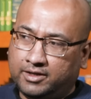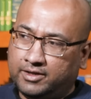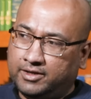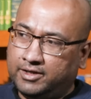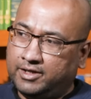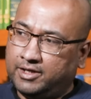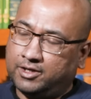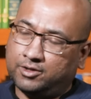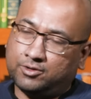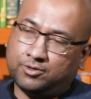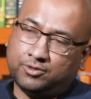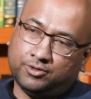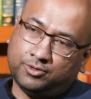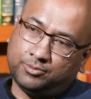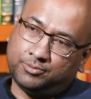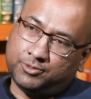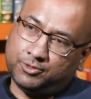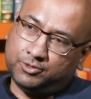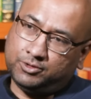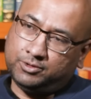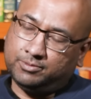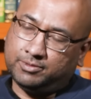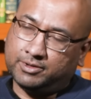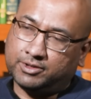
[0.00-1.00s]
না কোনো
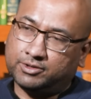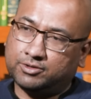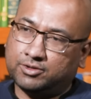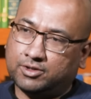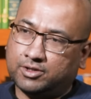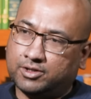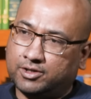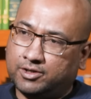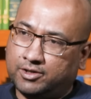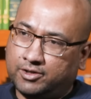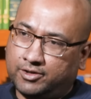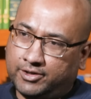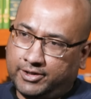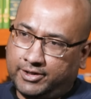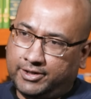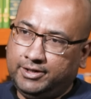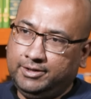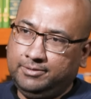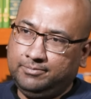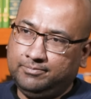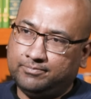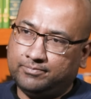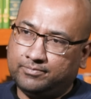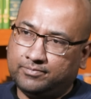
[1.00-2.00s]
প্রতিবাদ করা হয়নি
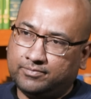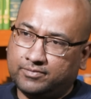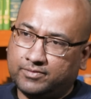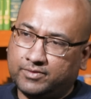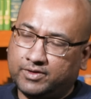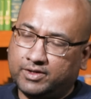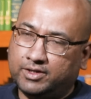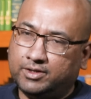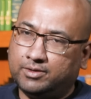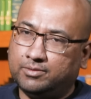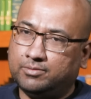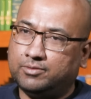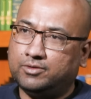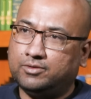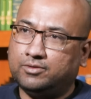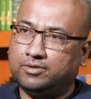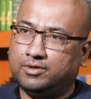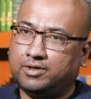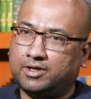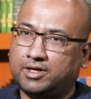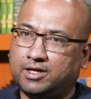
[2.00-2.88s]
এবং